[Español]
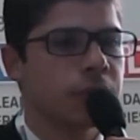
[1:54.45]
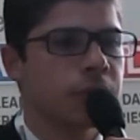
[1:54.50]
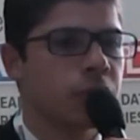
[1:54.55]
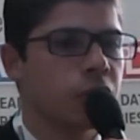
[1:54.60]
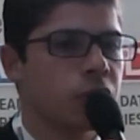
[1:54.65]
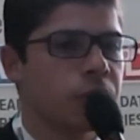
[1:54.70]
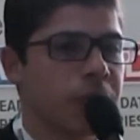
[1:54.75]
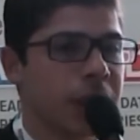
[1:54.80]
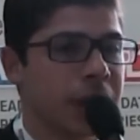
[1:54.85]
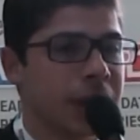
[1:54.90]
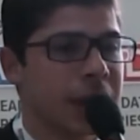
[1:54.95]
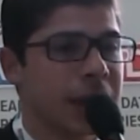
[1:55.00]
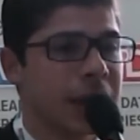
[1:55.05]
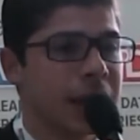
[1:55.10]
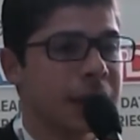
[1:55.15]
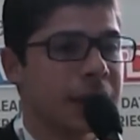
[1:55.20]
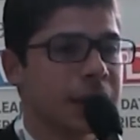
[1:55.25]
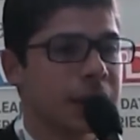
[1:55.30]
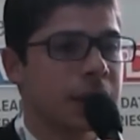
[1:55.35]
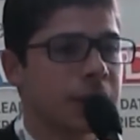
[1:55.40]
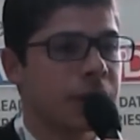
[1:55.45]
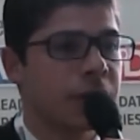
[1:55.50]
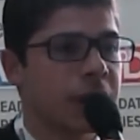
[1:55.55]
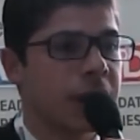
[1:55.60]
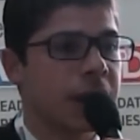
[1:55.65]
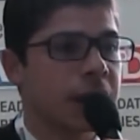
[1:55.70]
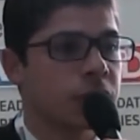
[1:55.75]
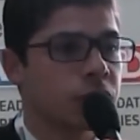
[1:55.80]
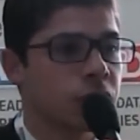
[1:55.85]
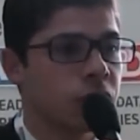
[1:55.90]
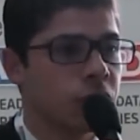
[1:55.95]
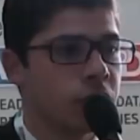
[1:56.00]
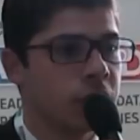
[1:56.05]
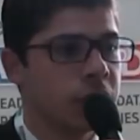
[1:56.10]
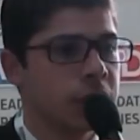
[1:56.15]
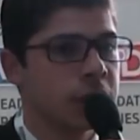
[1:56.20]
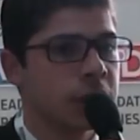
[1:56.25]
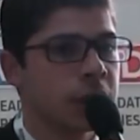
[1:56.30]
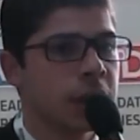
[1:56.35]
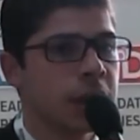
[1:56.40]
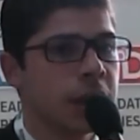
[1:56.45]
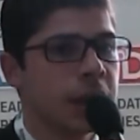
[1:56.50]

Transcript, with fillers: Nos parece que las certificaciones